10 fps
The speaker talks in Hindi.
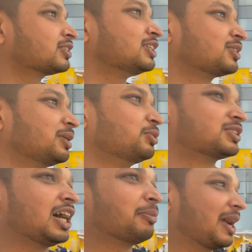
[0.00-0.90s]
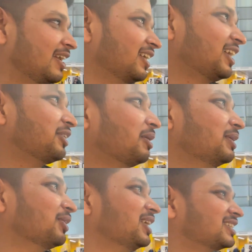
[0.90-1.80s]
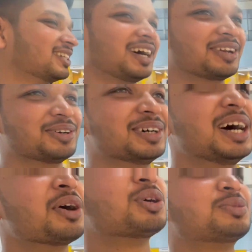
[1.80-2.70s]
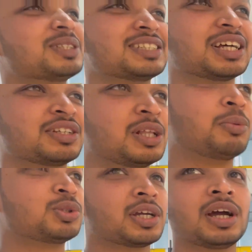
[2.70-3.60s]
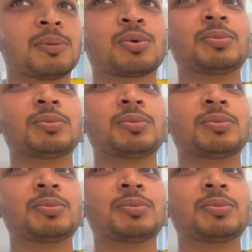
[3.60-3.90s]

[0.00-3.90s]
चीज़ से ये पूछते हैं आप कनाडा जा रहे हो आप इंडोनेशिया जा रहे हो कुछ भी सीधा सीधा पूछेंगे आपको